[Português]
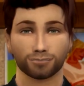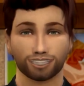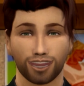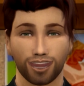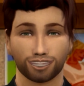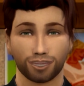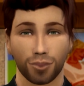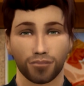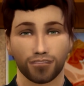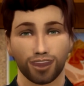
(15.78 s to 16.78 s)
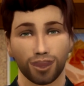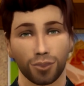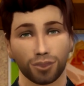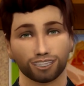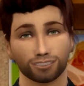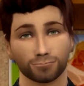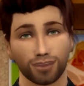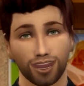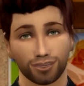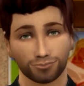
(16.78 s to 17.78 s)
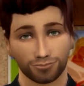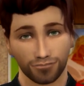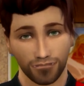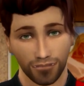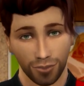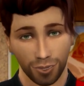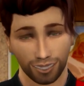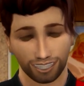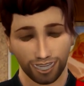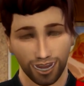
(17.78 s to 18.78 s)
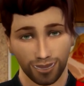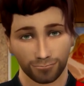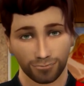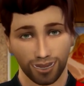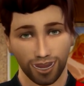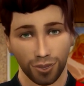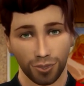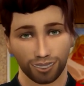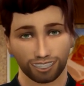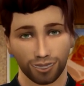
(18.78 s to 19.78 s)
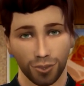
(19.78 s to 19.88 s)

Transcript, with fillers: vai indicar um peão direto para a roça. Depois todo mundo vai votar.